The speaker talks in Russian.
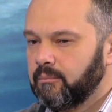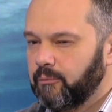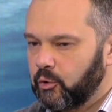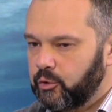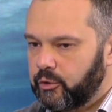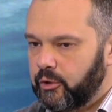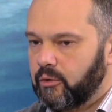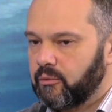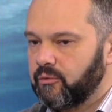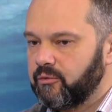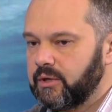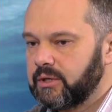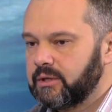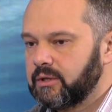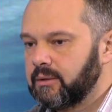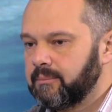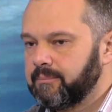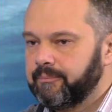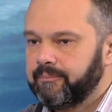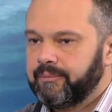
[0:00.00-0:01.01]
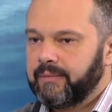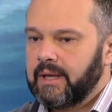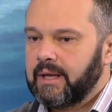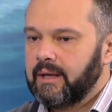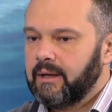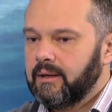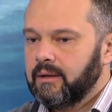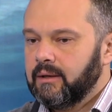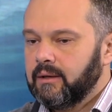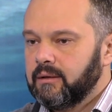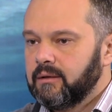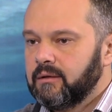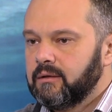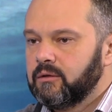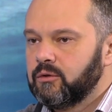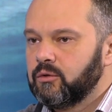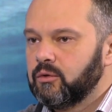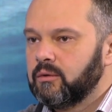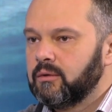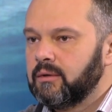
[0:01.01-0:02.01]
по трем веткам,
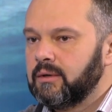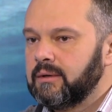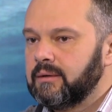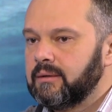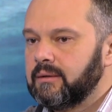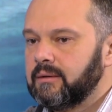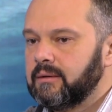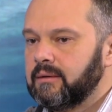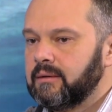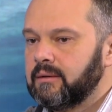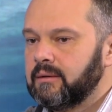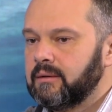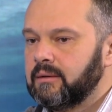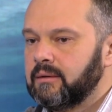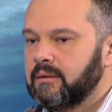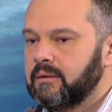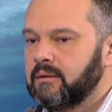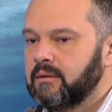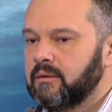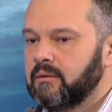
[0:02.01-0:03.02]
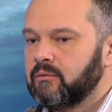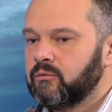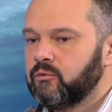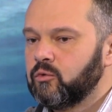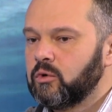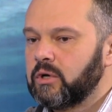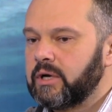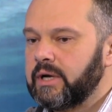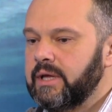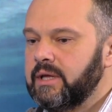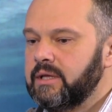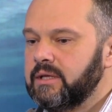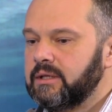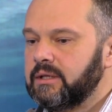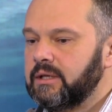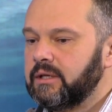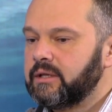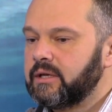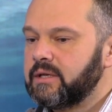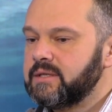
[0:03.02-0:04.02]
то а, в Украине
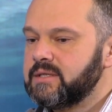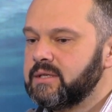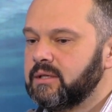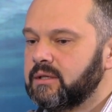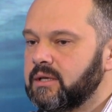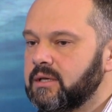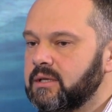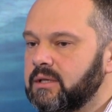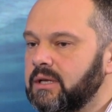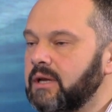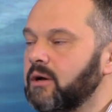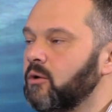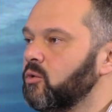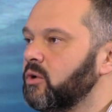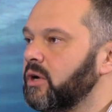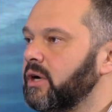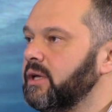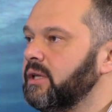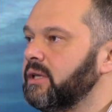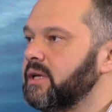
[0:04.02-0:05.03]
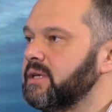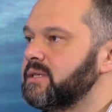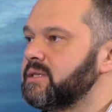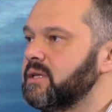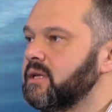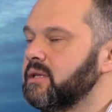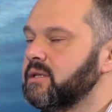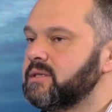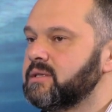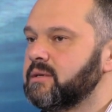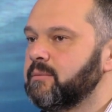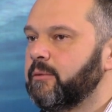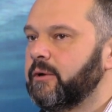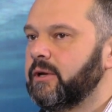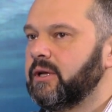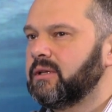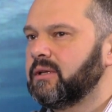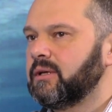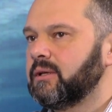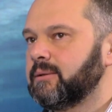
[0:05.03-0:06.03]
для транзита для Украины останется
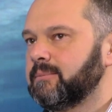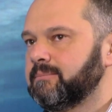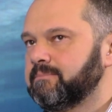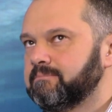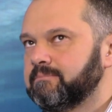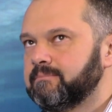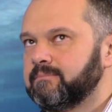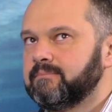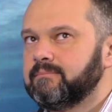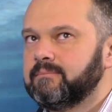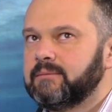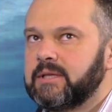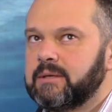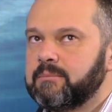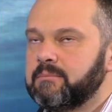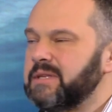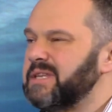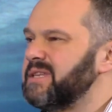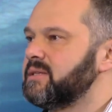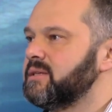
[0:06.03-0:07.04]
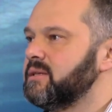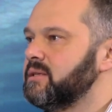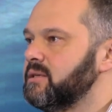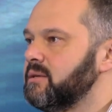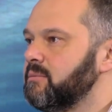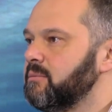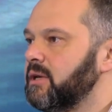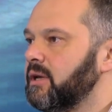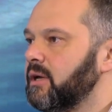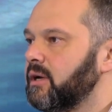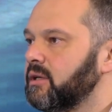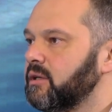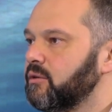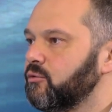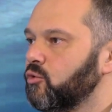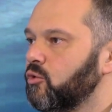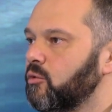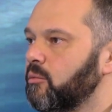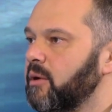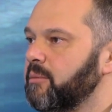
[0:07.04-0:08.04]
порядка там, 10
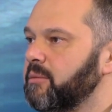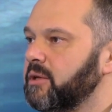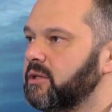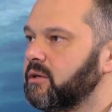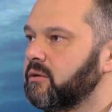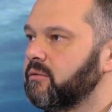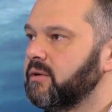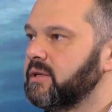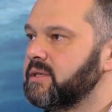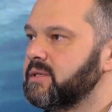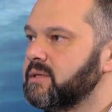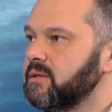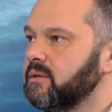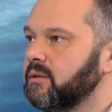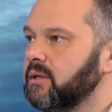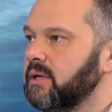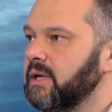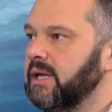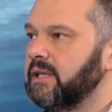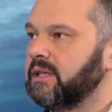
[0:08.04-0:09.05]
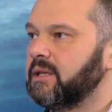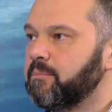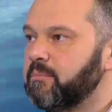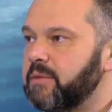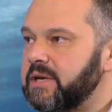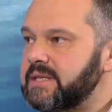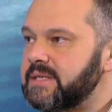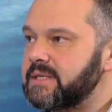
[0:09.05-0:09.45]
миллиардов кубометров от силы. Это при